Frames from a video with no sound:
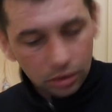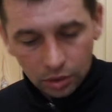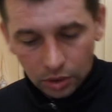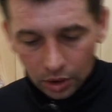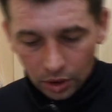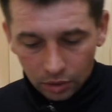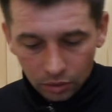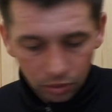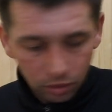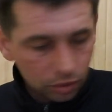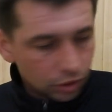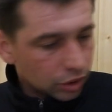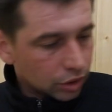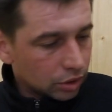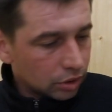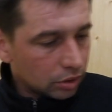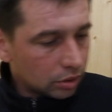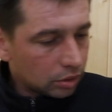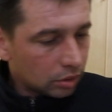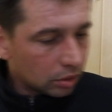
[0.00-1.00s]
Такой же,
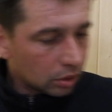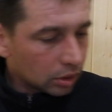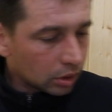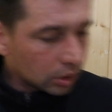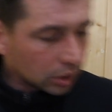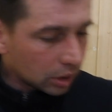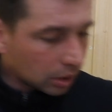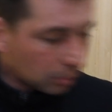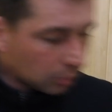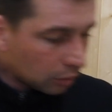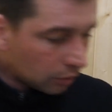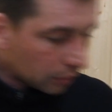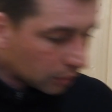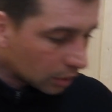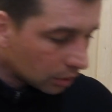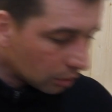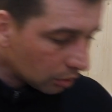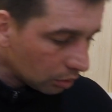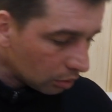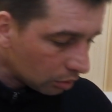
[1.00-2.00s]
только
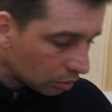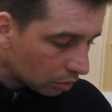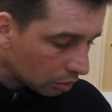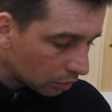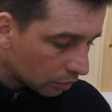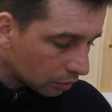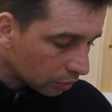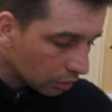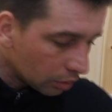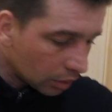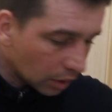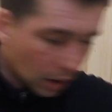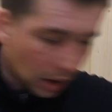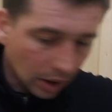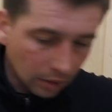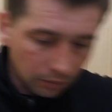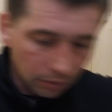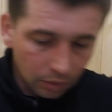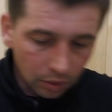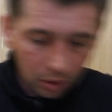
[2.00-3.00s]
граммовка. Ну, тут вроде...
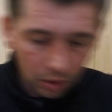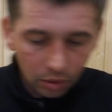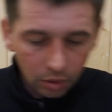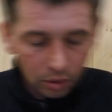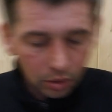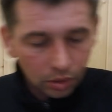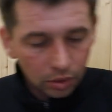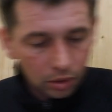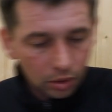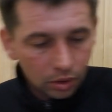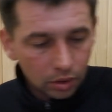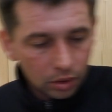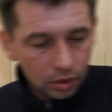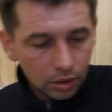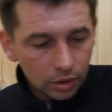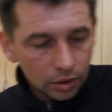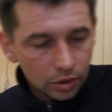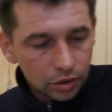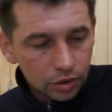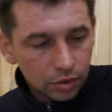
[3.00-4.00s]
А, вот.
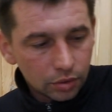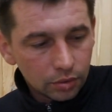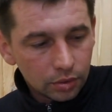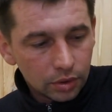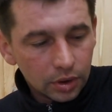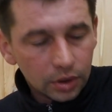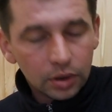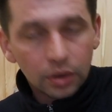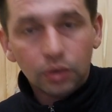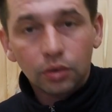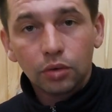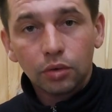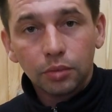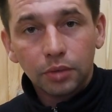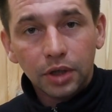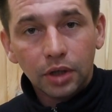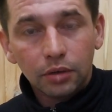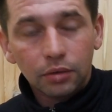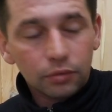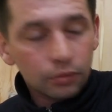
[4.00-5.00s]
Еще вот этот, но у
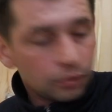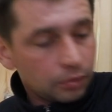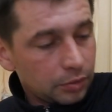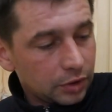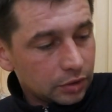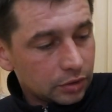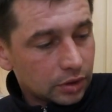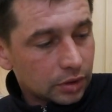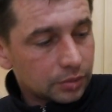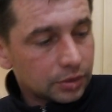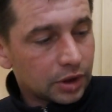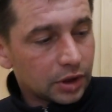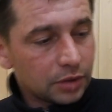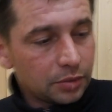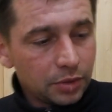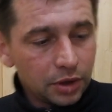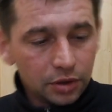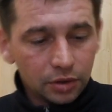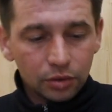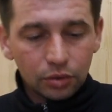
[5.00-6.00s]
меня он в мелком
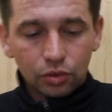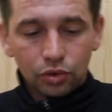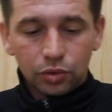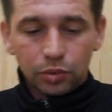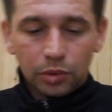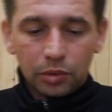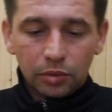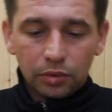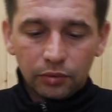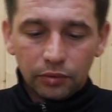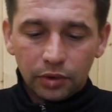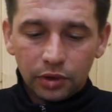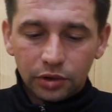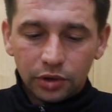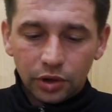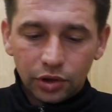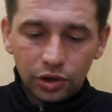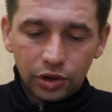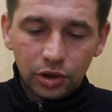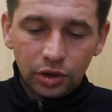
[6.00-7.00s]
размере, тоже, по-моему, в
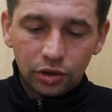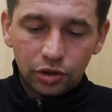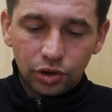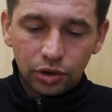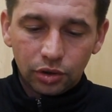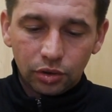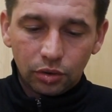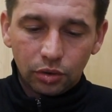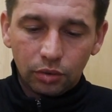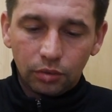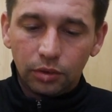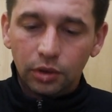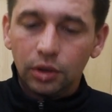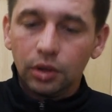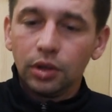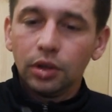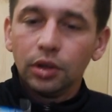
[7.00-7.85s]
гараже лежит новый.